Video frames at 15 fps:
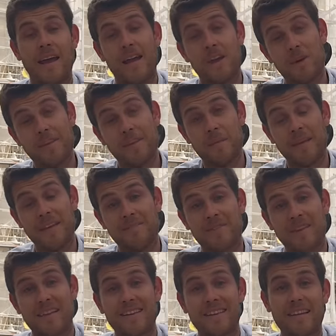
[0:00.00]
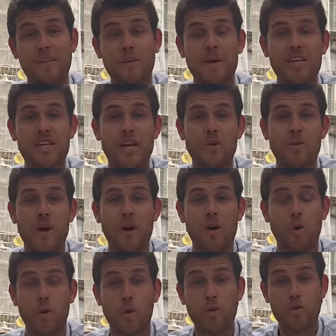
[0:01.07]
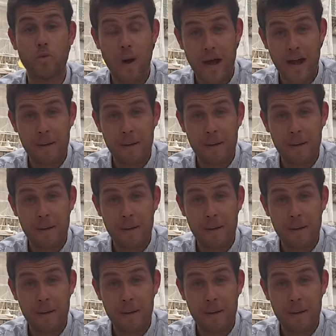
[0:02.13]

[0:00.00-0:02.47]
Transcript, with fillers: Hello les amis, cette semaine chez Lueur, on reçoit